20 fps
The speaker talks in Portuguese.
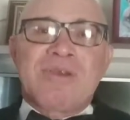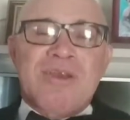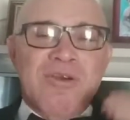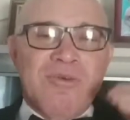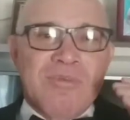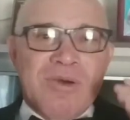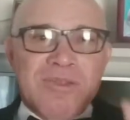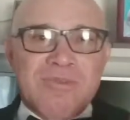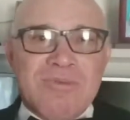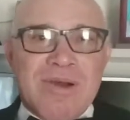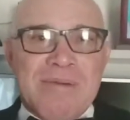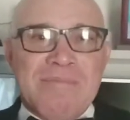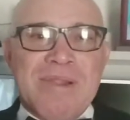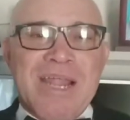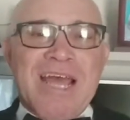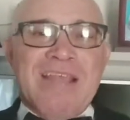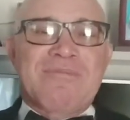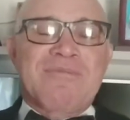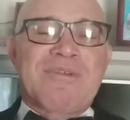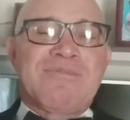que eu mando um
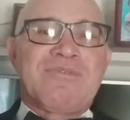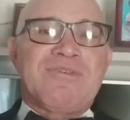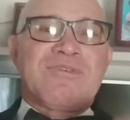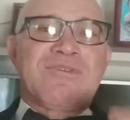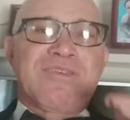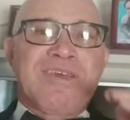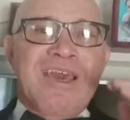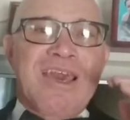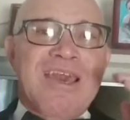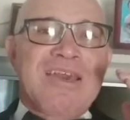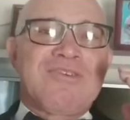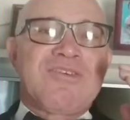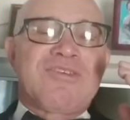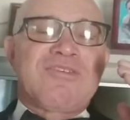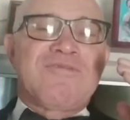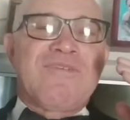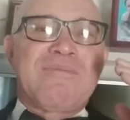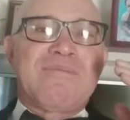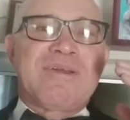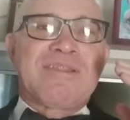abraço para você. A
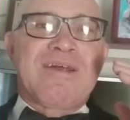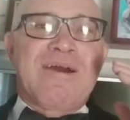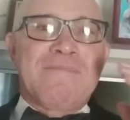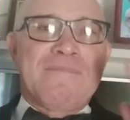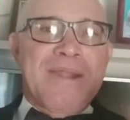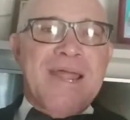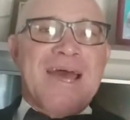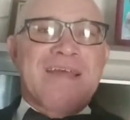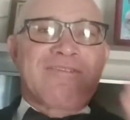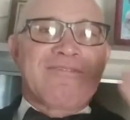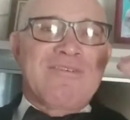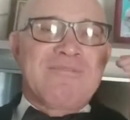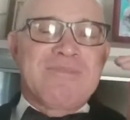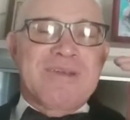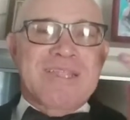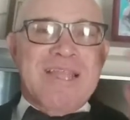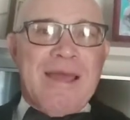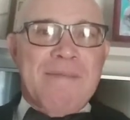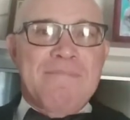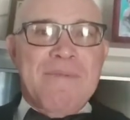gente vai mandar um abraço, vai
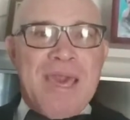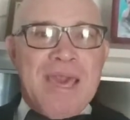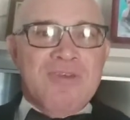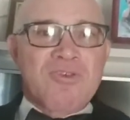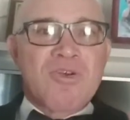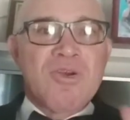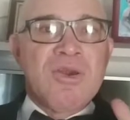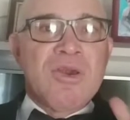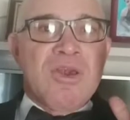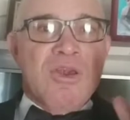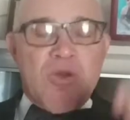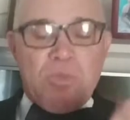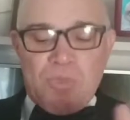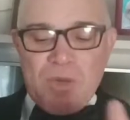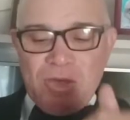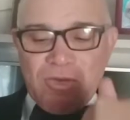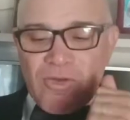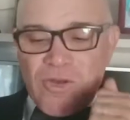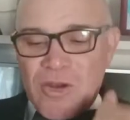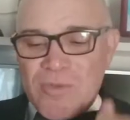mandar beijo. E o
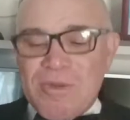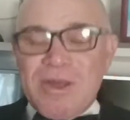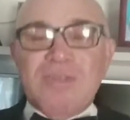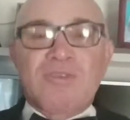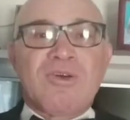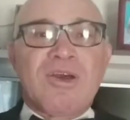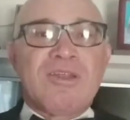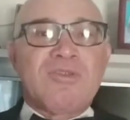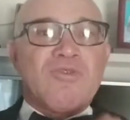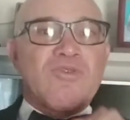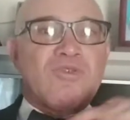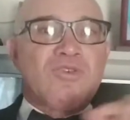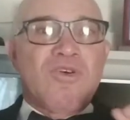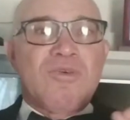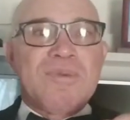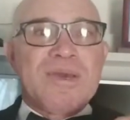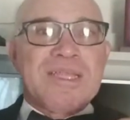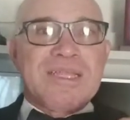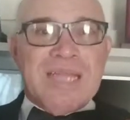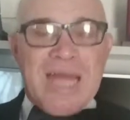pessoal mandou aí nos
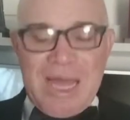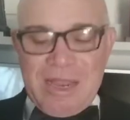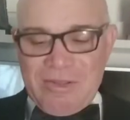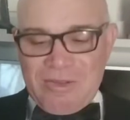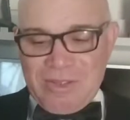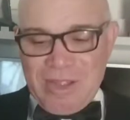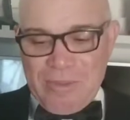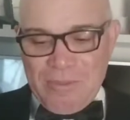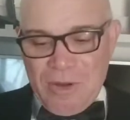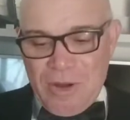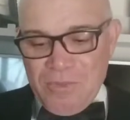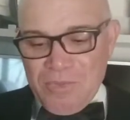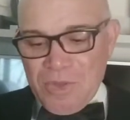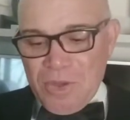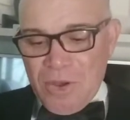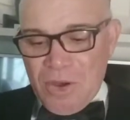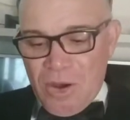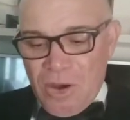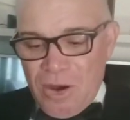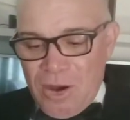comentários, tá bom?
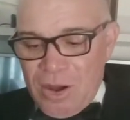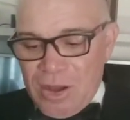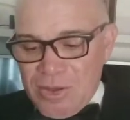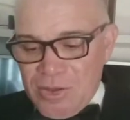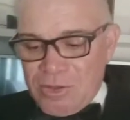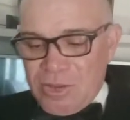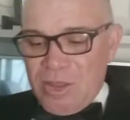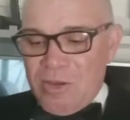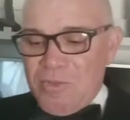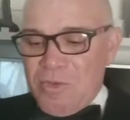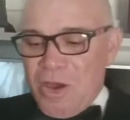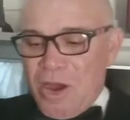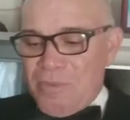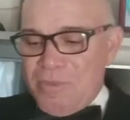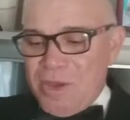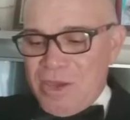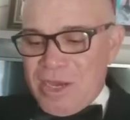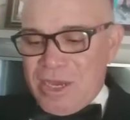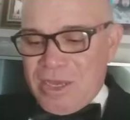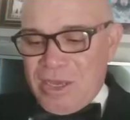Ó, eu tenho meu
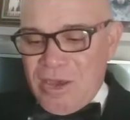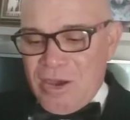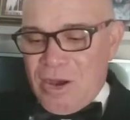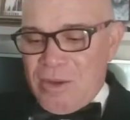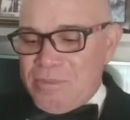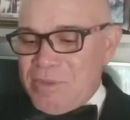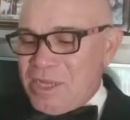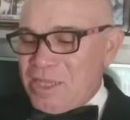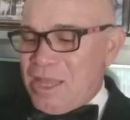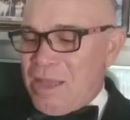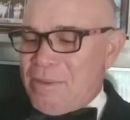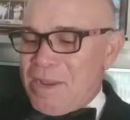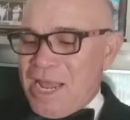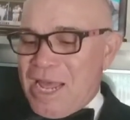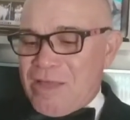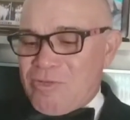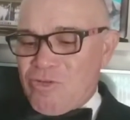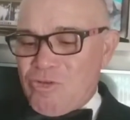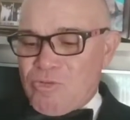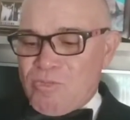amigo aqui, ó. Manda
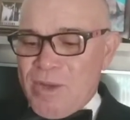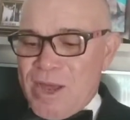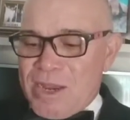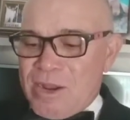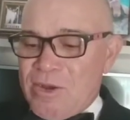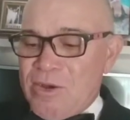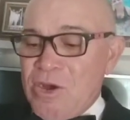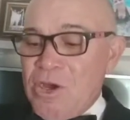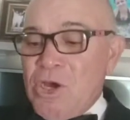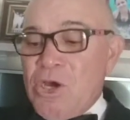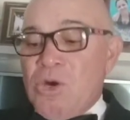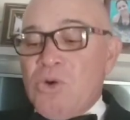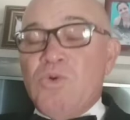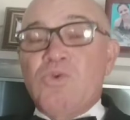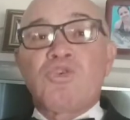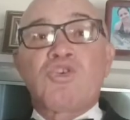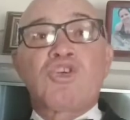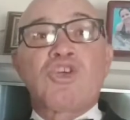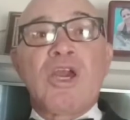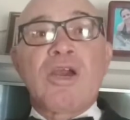abraços para
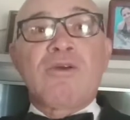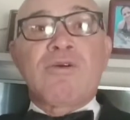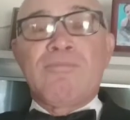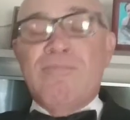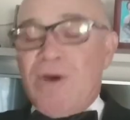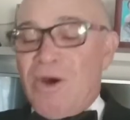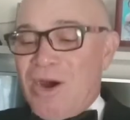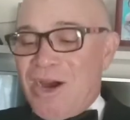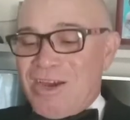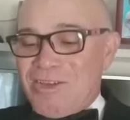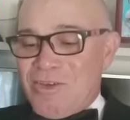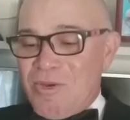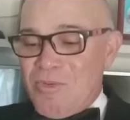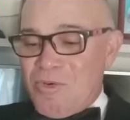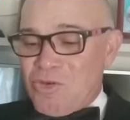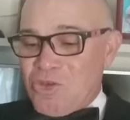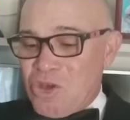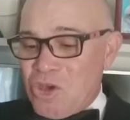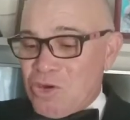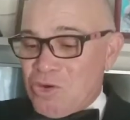o Chico Borges,
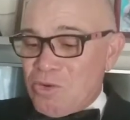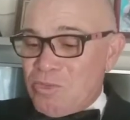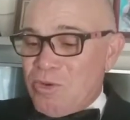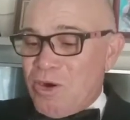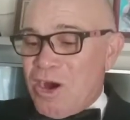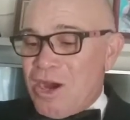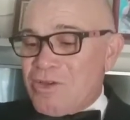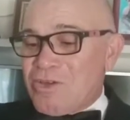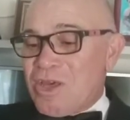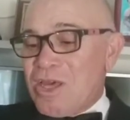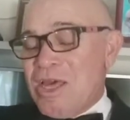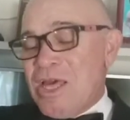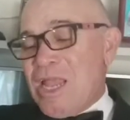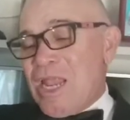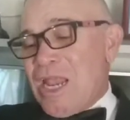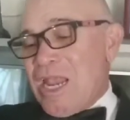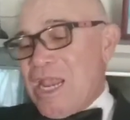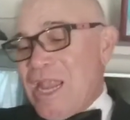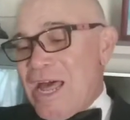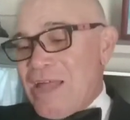meu Chico Borges,
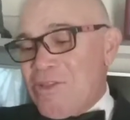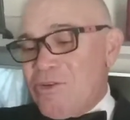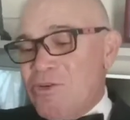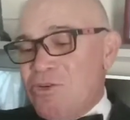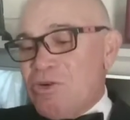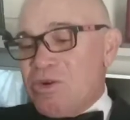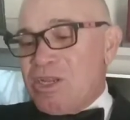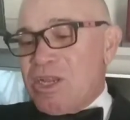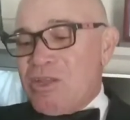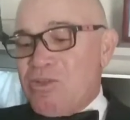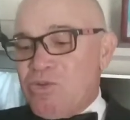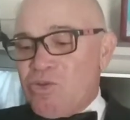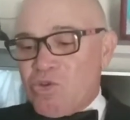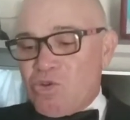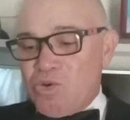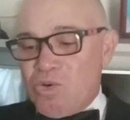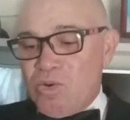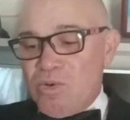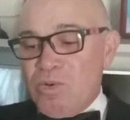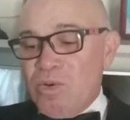lá do Rio Grande do
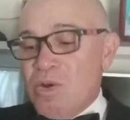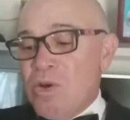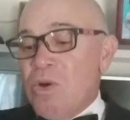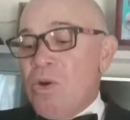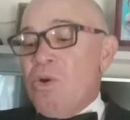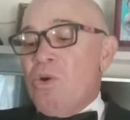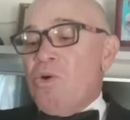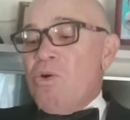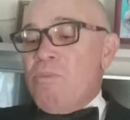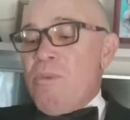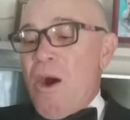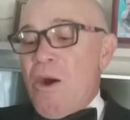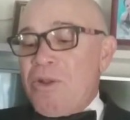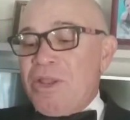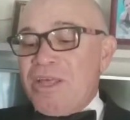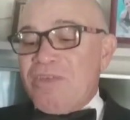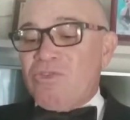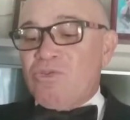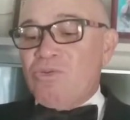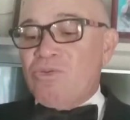Sul. O
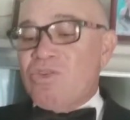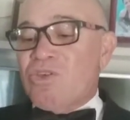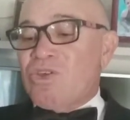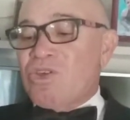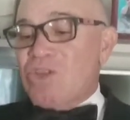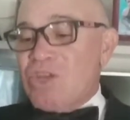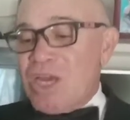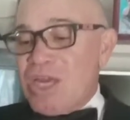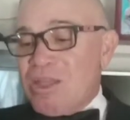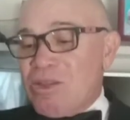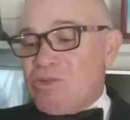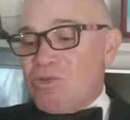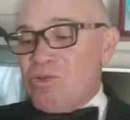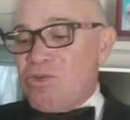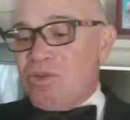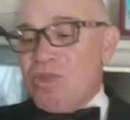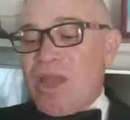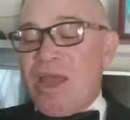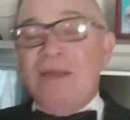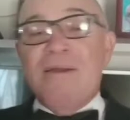Maurício
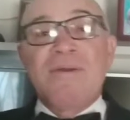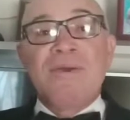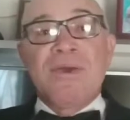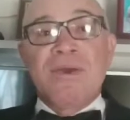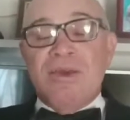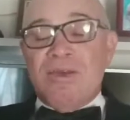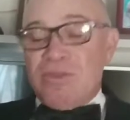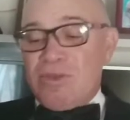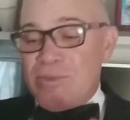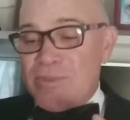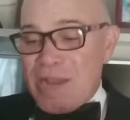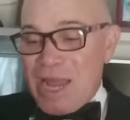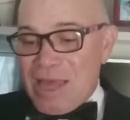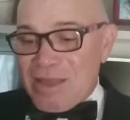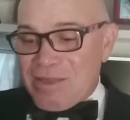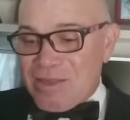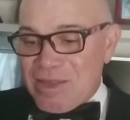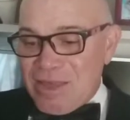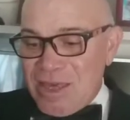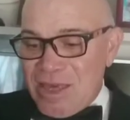Santos, né? De
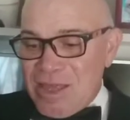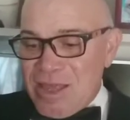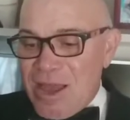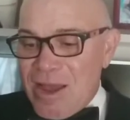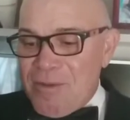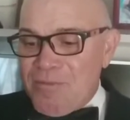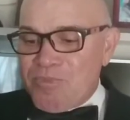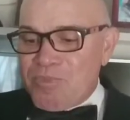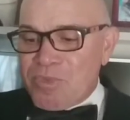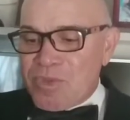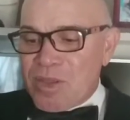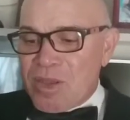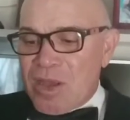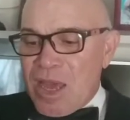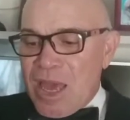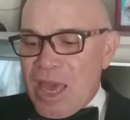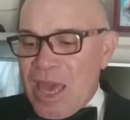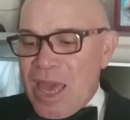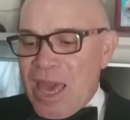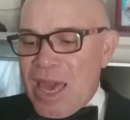Brasília.
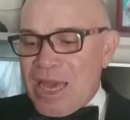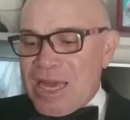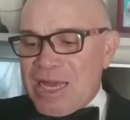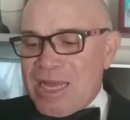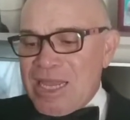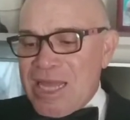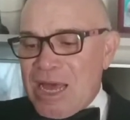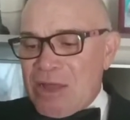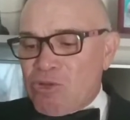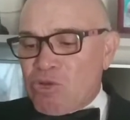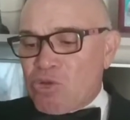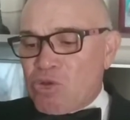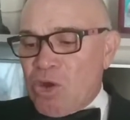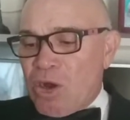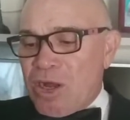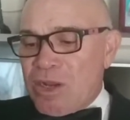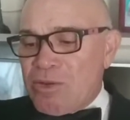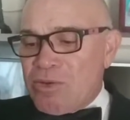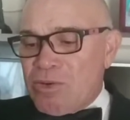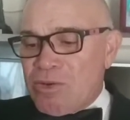É,
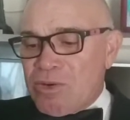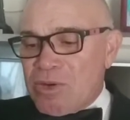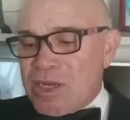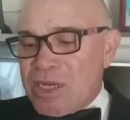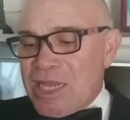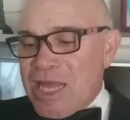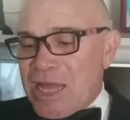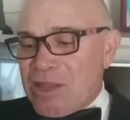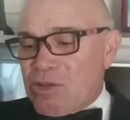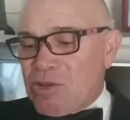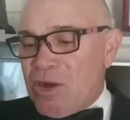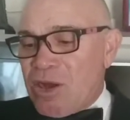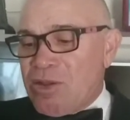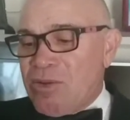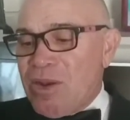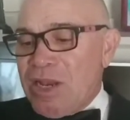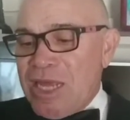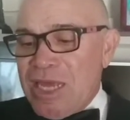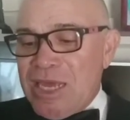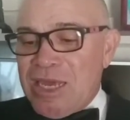Criatório,
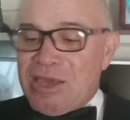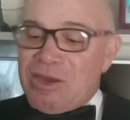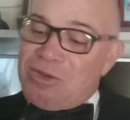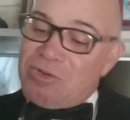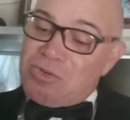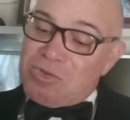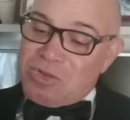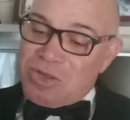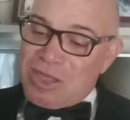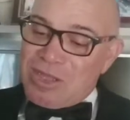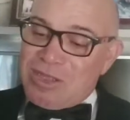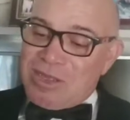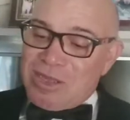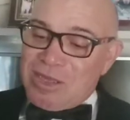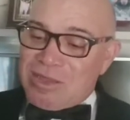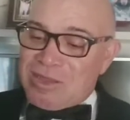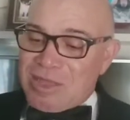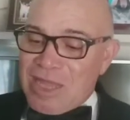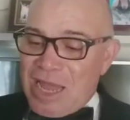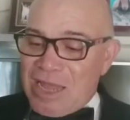Criatório Li, eu não sei de
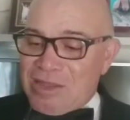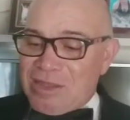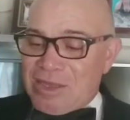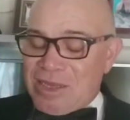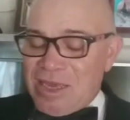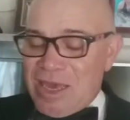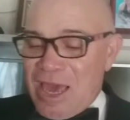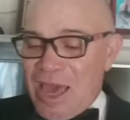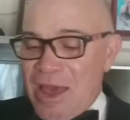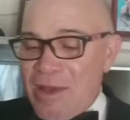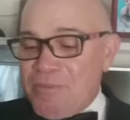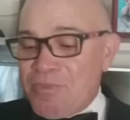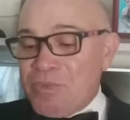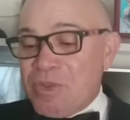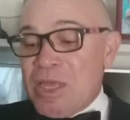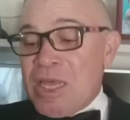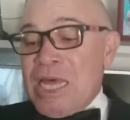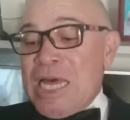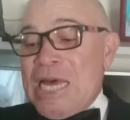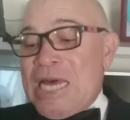que estado que é.
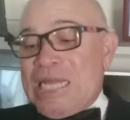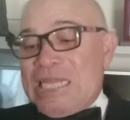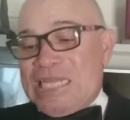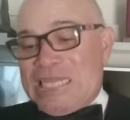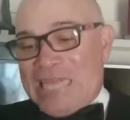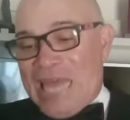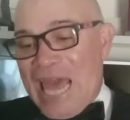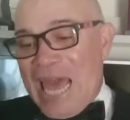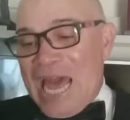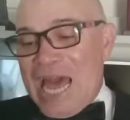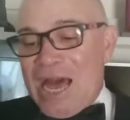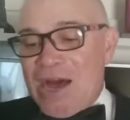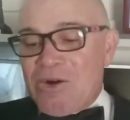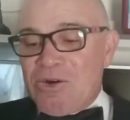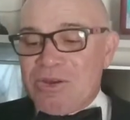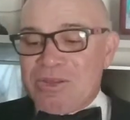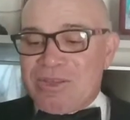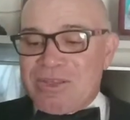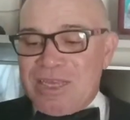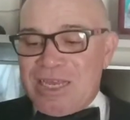Terra
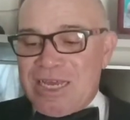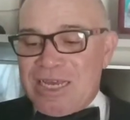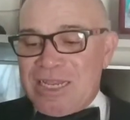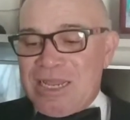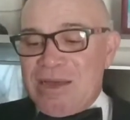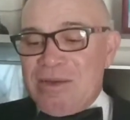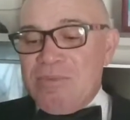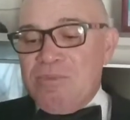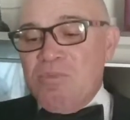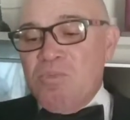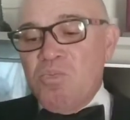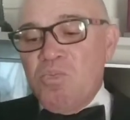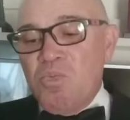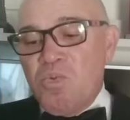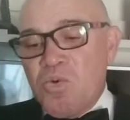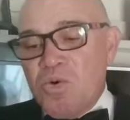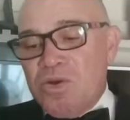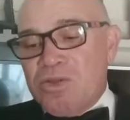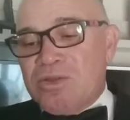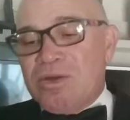Rosana,
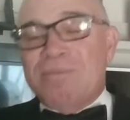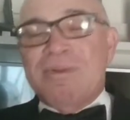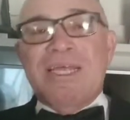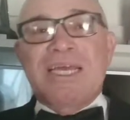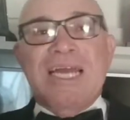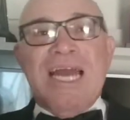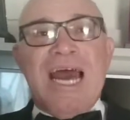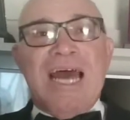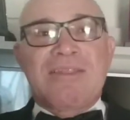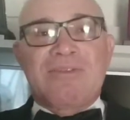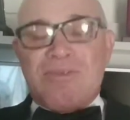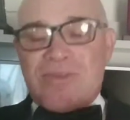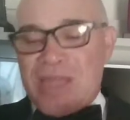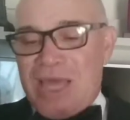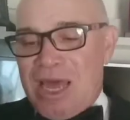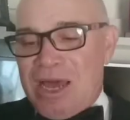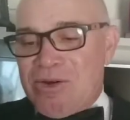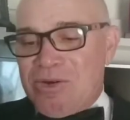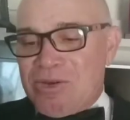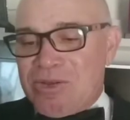muito obrigado.
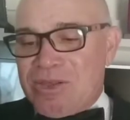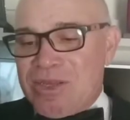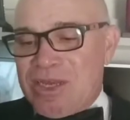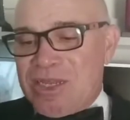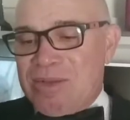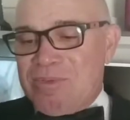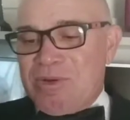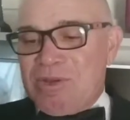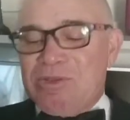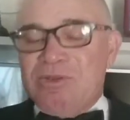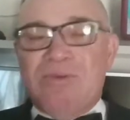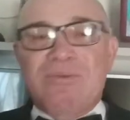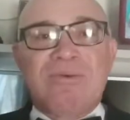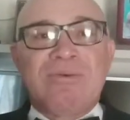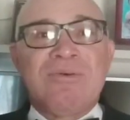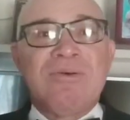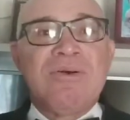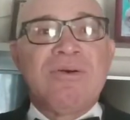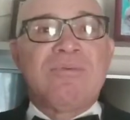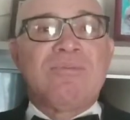Terra Rosana mandou
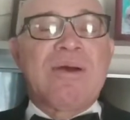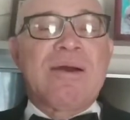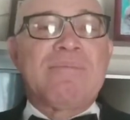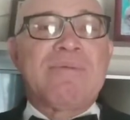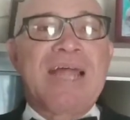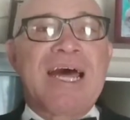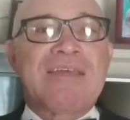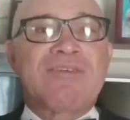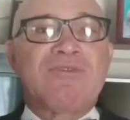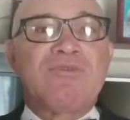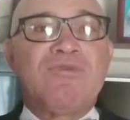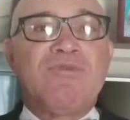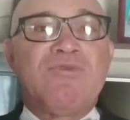um, um, abraço